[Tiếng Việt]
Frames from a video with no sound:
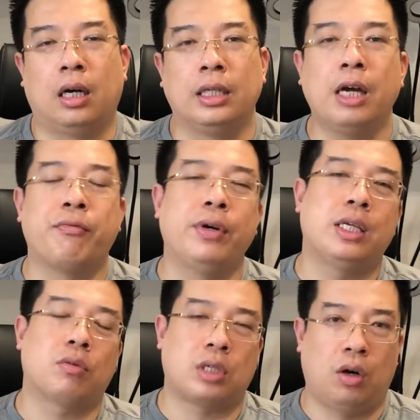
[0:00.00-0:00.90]
địa vị
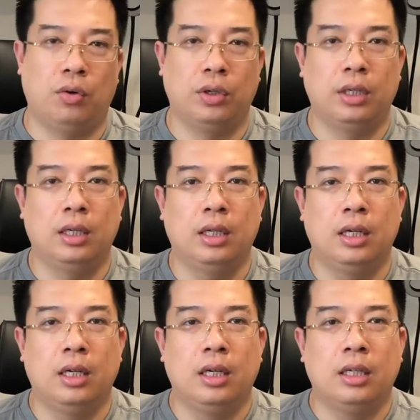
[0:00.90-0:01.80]
trong xã hội.
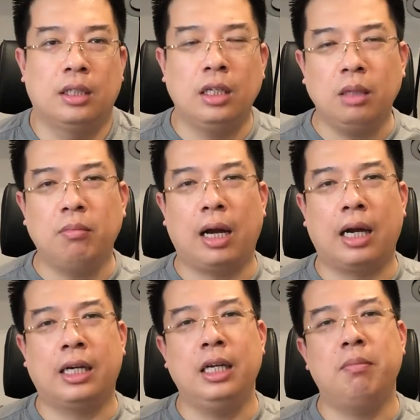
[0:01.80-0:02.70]
Thế nhưng mà
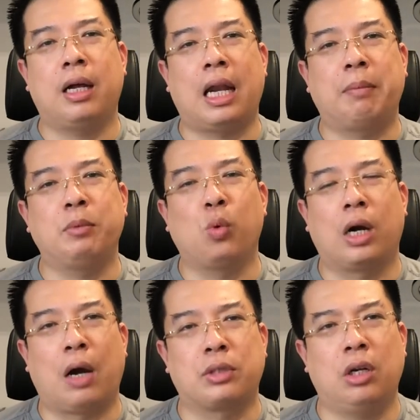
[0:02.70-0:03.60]
khi mà làm những cuộc
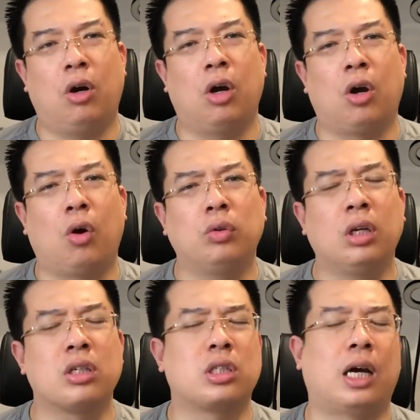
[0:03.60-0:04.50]
khảo sát hỏi họ có
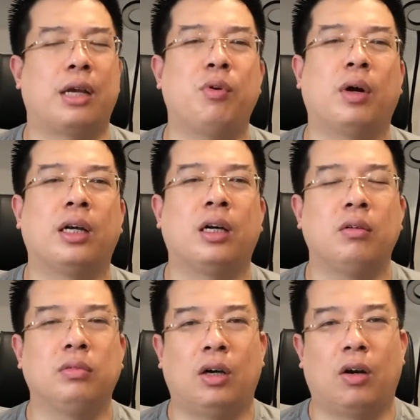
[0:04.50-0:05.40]
thực sự hạnh phúc hay
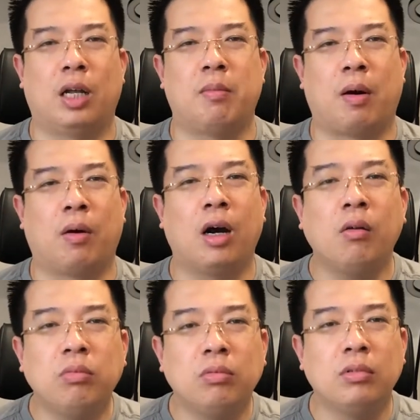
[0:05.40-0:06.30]
không thì họ lại bảo là
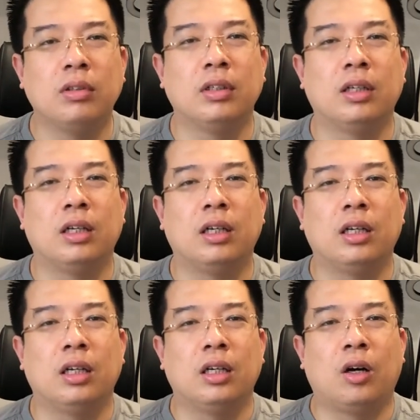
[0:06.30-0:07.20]
không.
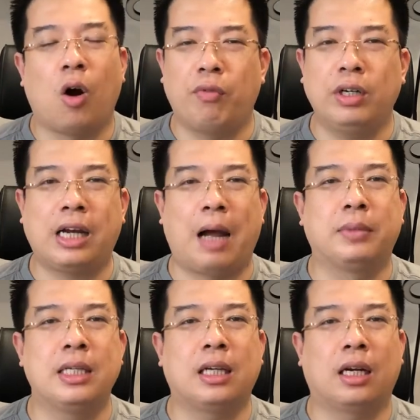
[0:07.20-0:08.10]
Họ vẫn cảm
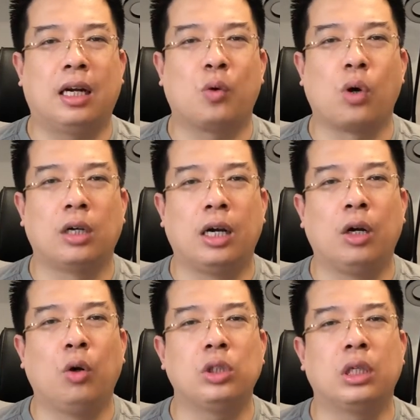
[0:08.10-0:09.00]
thấy rằng là cuộc đời
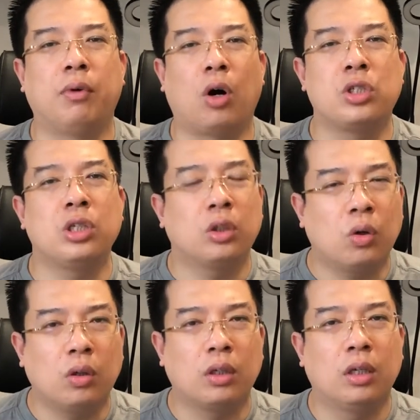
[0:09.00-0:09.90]
đối xử với họ chưa
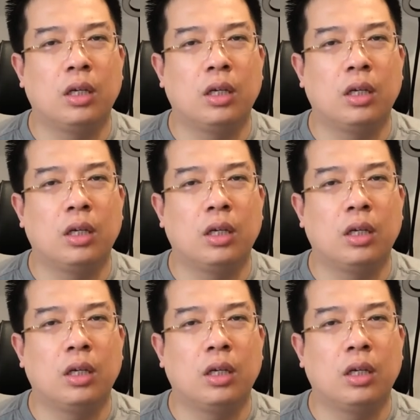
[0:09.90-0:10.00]
tốt,